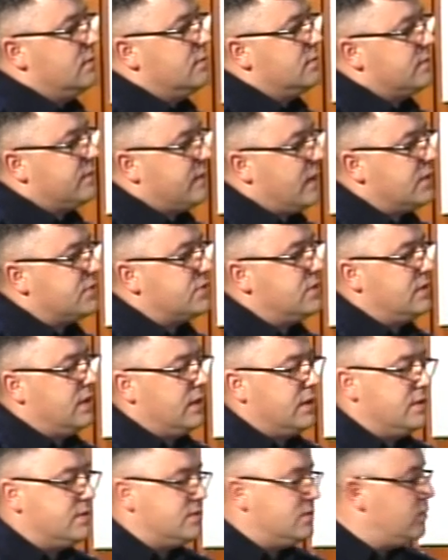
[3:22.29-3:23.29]
w każdej
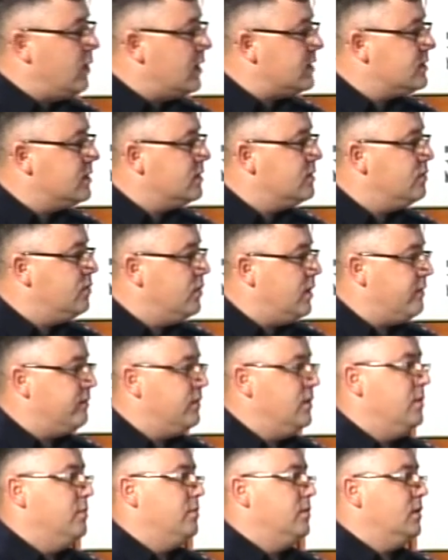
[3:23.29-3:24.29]
takiej sytuacji, gdy
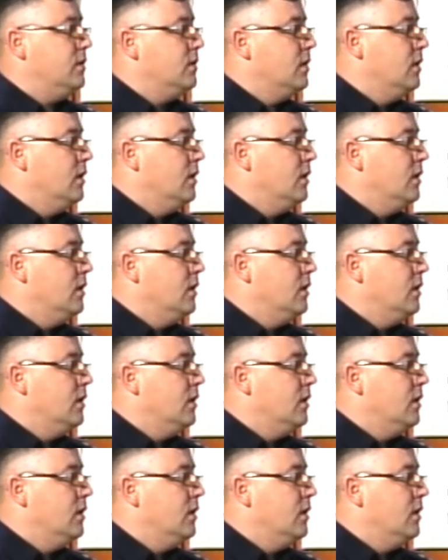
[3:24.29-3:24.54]
ujawnimy,